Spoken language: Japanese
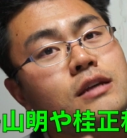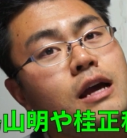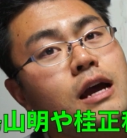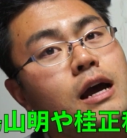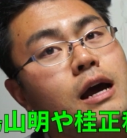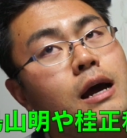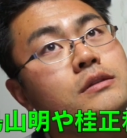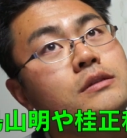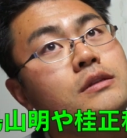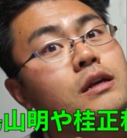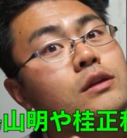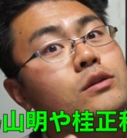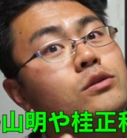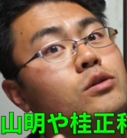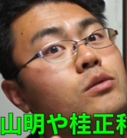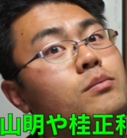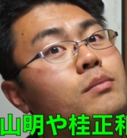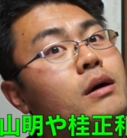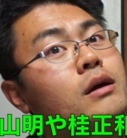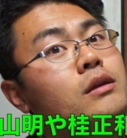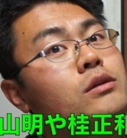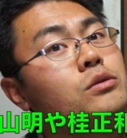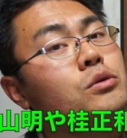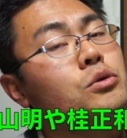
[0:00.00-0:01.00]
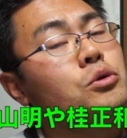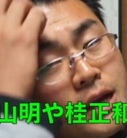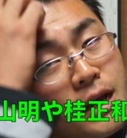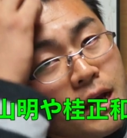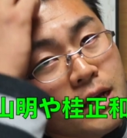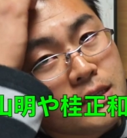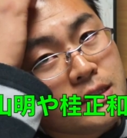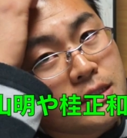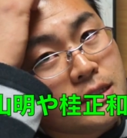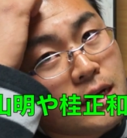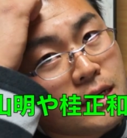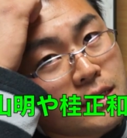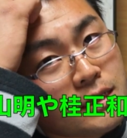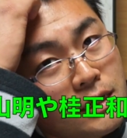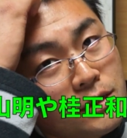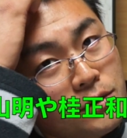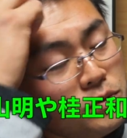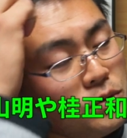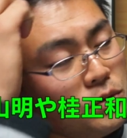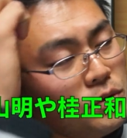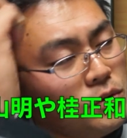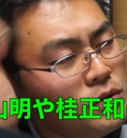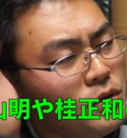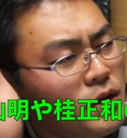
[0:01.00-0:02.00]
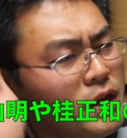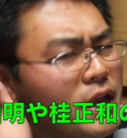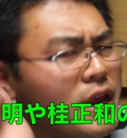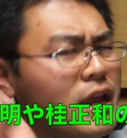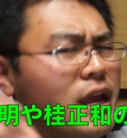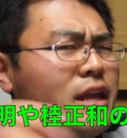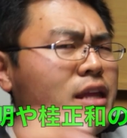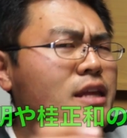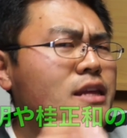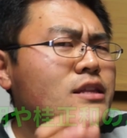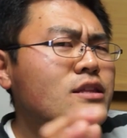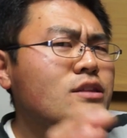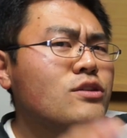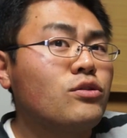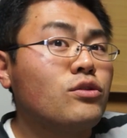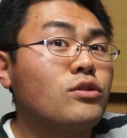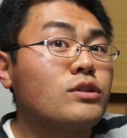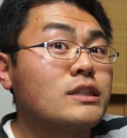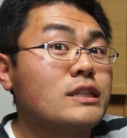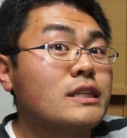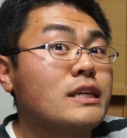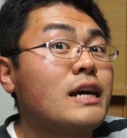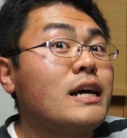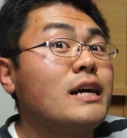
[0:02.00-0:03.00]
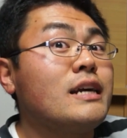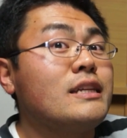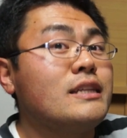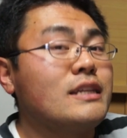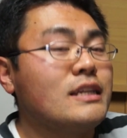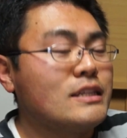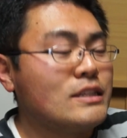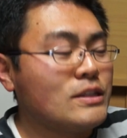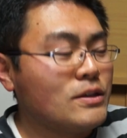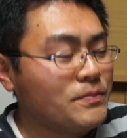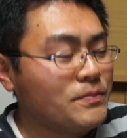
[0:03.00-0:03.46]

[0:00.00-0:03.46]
やゼットマンの桂さんの絵にちょっと近いんです